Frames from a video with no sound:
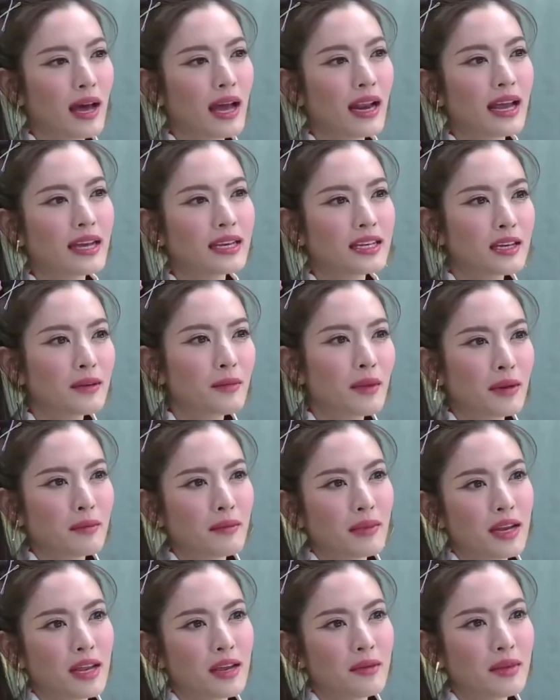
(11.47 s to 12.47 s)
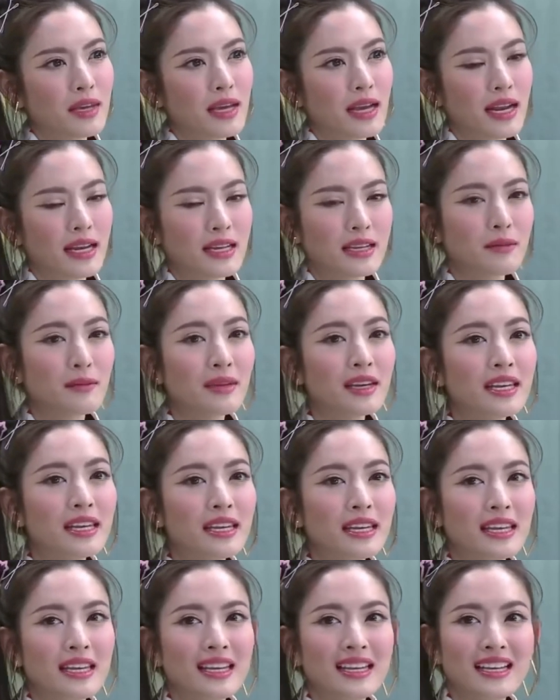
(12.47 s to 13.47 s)
ว่าอะไรที่มันไม่ได้มีอะไรที่ไม่
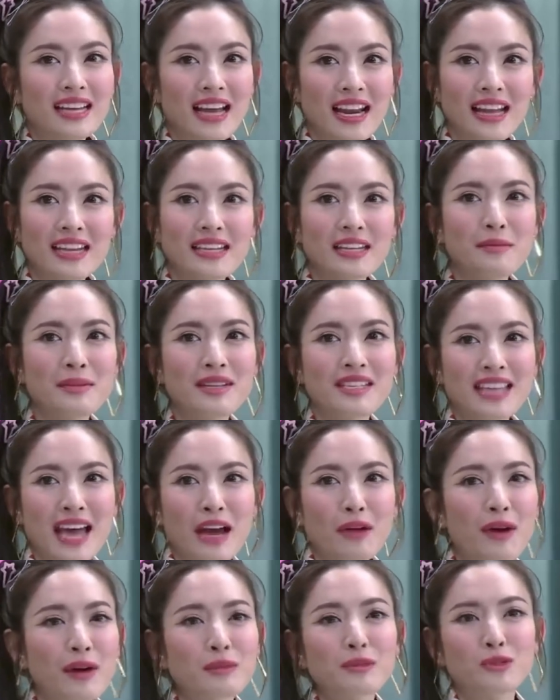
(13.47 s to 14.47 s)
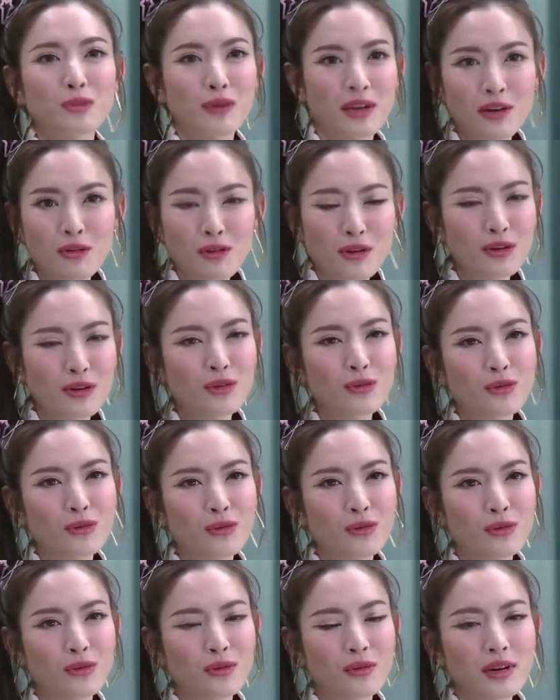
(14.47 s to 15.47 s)
ดี อะไรที่มันสร้างความสุขให้คนดู
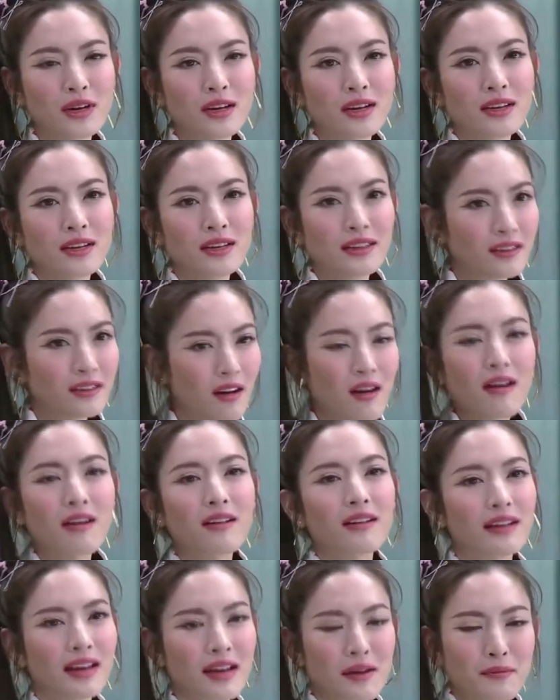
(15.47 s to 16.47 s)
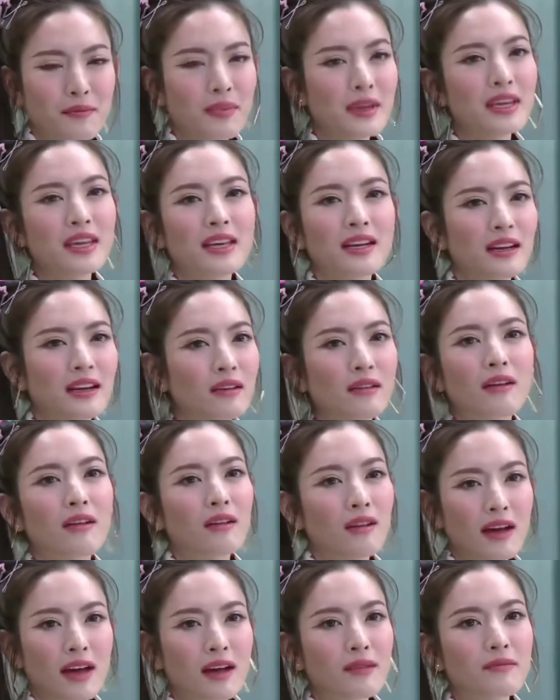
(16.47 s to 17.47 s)
ก็แฮปปี้เรา
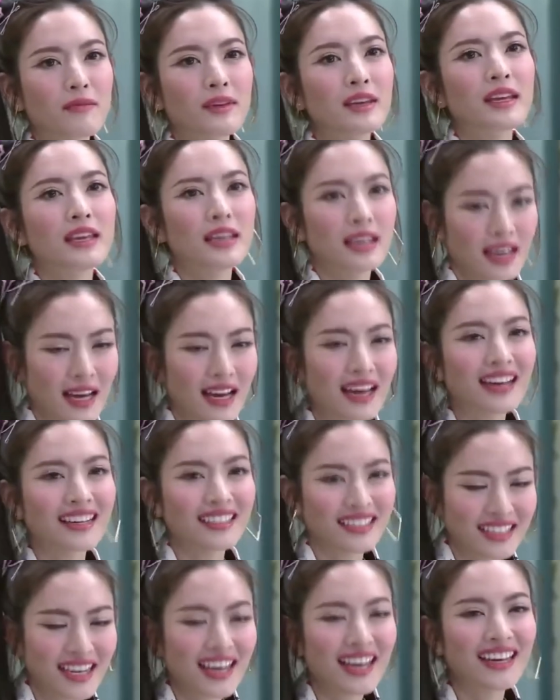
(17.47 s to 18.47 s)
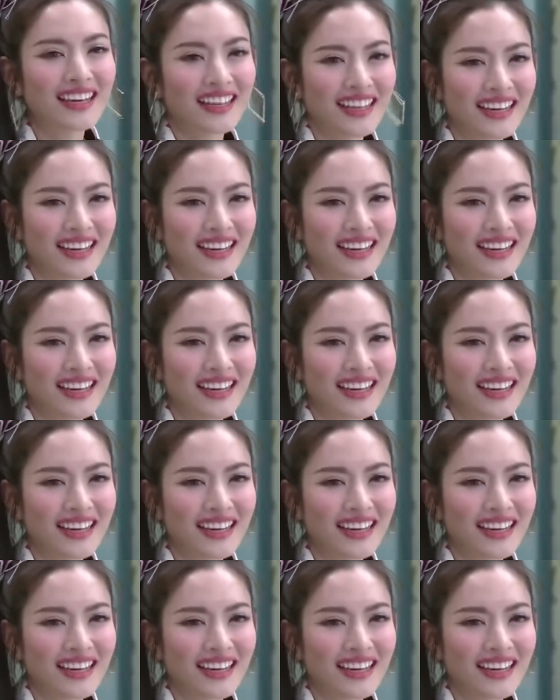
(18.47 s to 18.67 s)
เราก็แฮปปี้ค่ะใช่